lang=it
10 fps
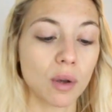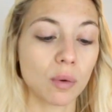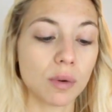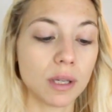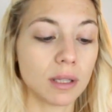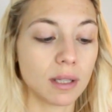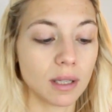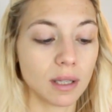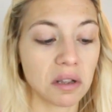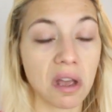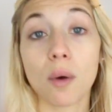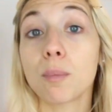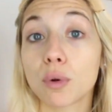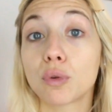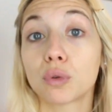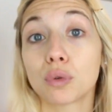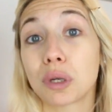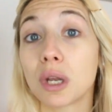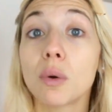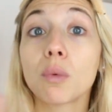quindi è un prodotto
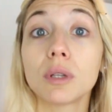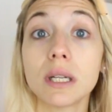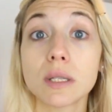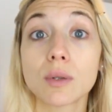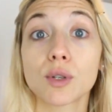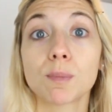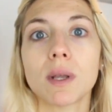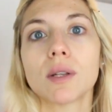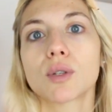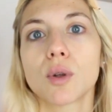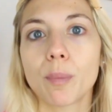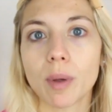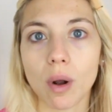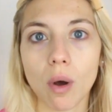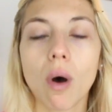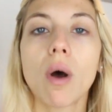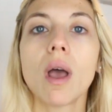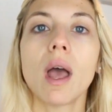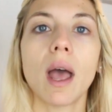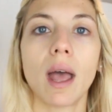che non utilizzo spesso però
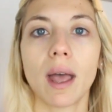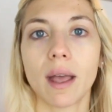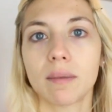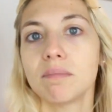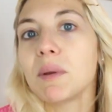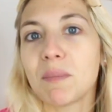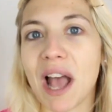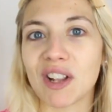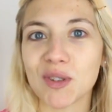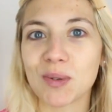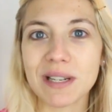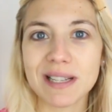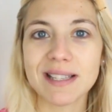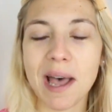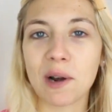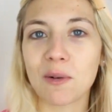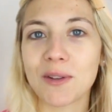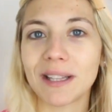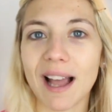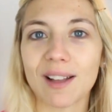eh, mi piace utilizzarlo
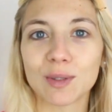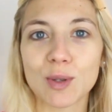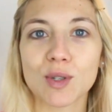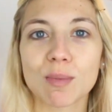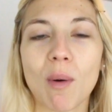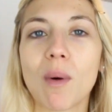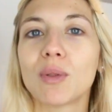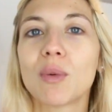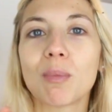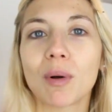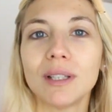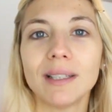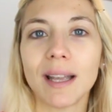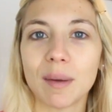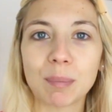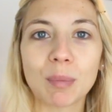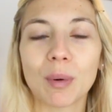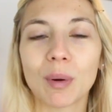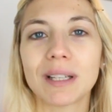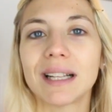ogni tanto insomma quando ho un po' di
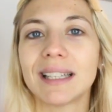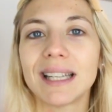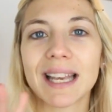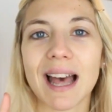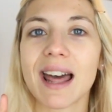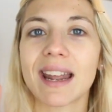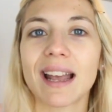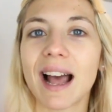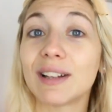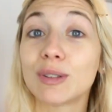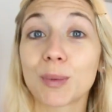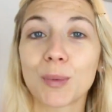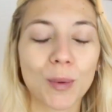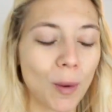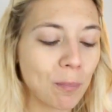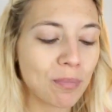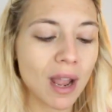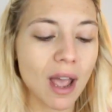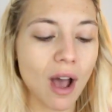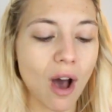tempo da dedicare al trucco
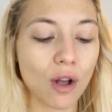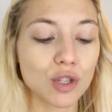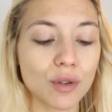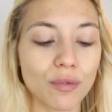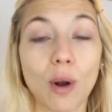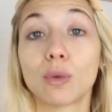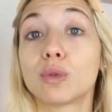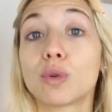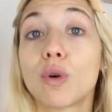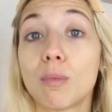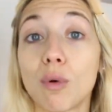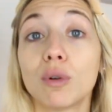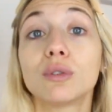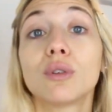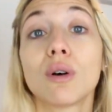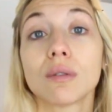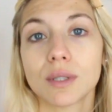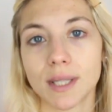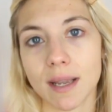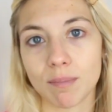Oggi farò un trucco molto
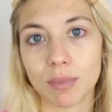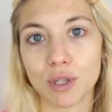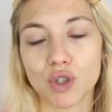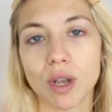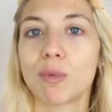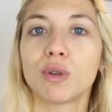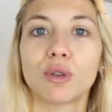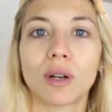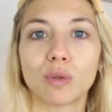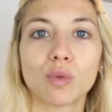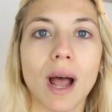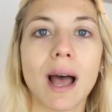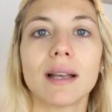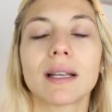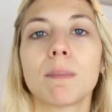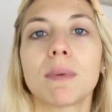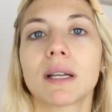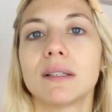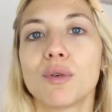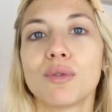semplice, molto naturale, anche
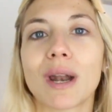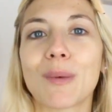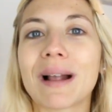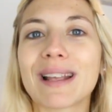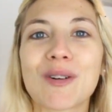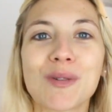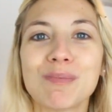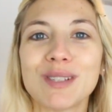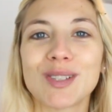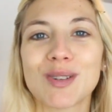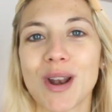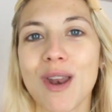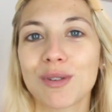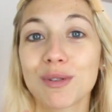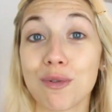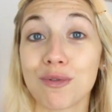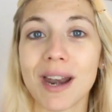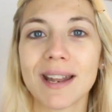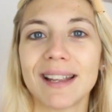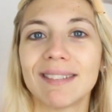perché devo fare qualche commissione, non devo
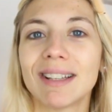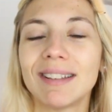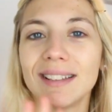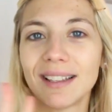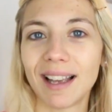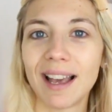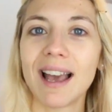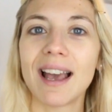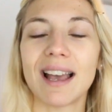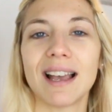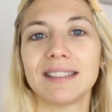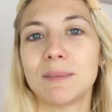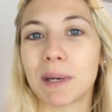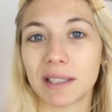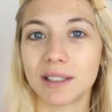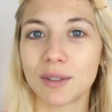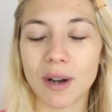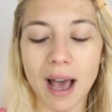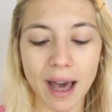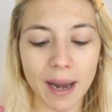fare niente di, eh, di
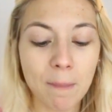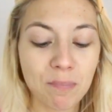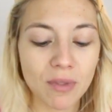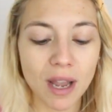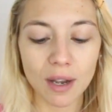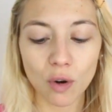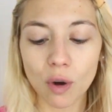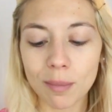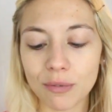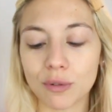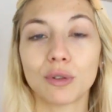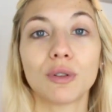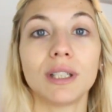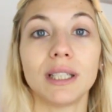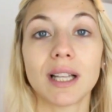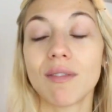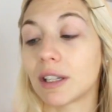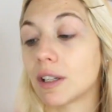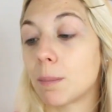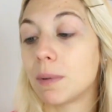particolare. Come fondotinta
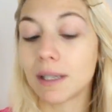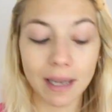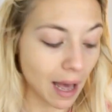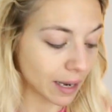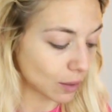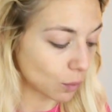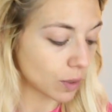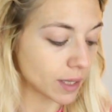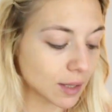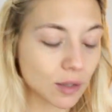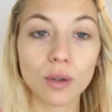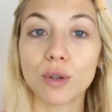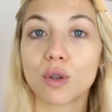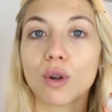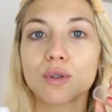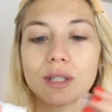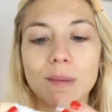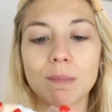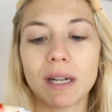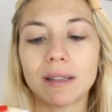vado ad applicare questo, io tolgo
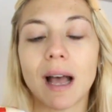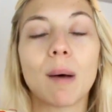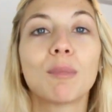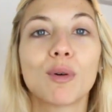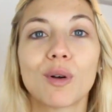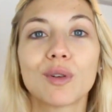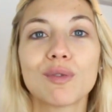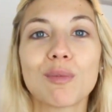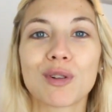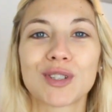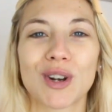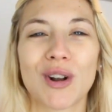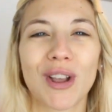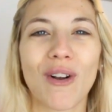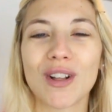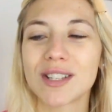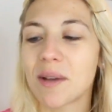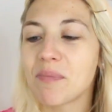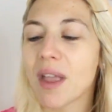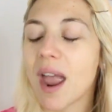sempre il tappo quando vi mostro le cose,
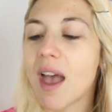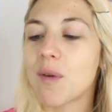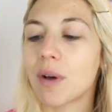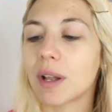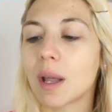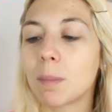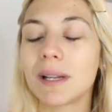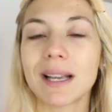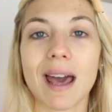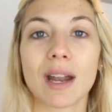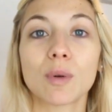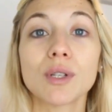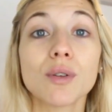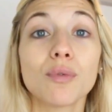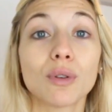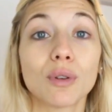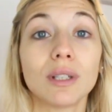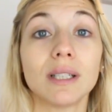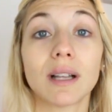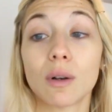vado ad applicare questo
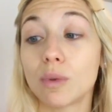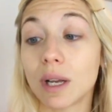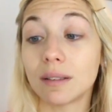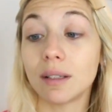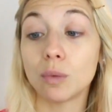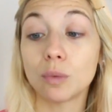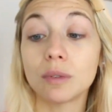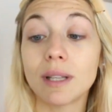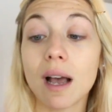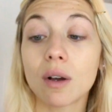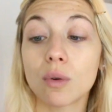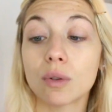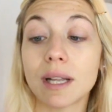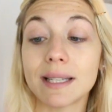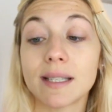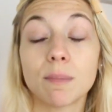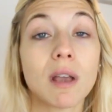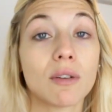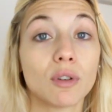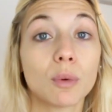fondotinta a lunga tenuta con
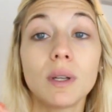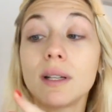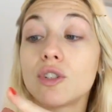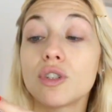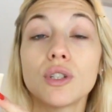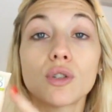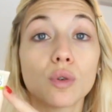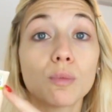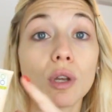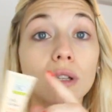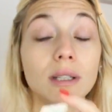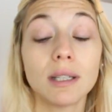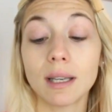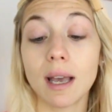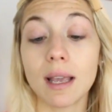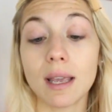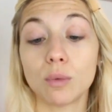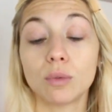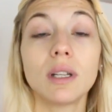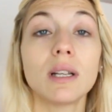SPF 15 di Sobiotic e
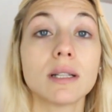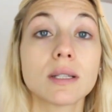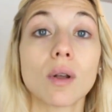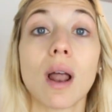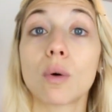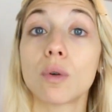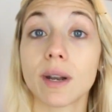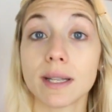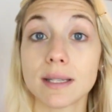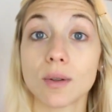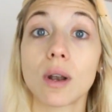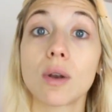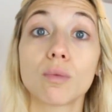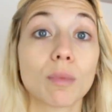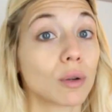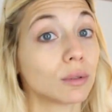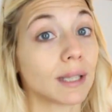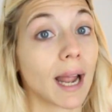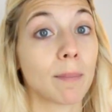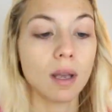utilizzo la colorazione numero
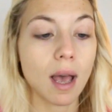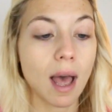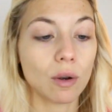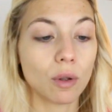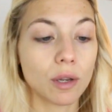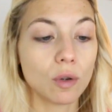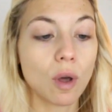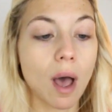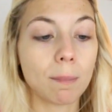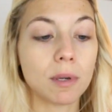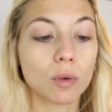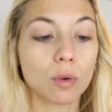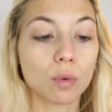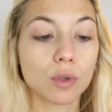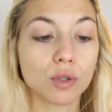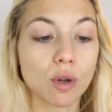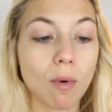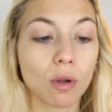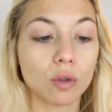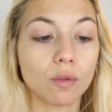3. Allora io lo applico in questo
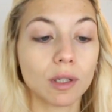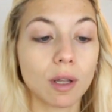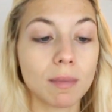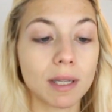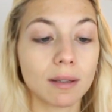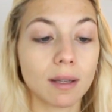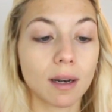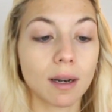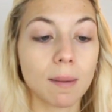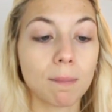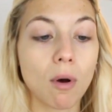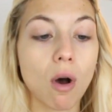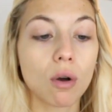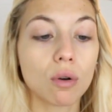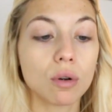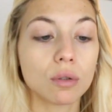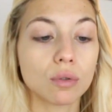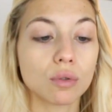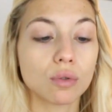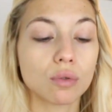modo, vado a metterne
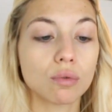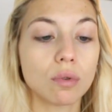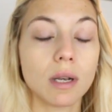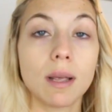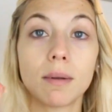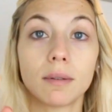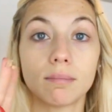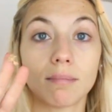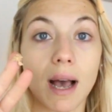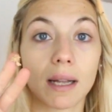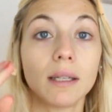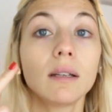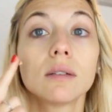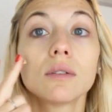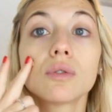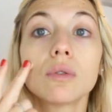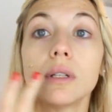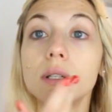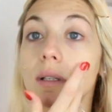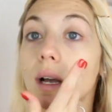poco sulle mani,
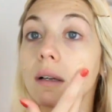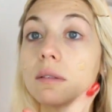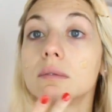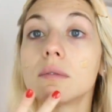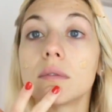sulle dita,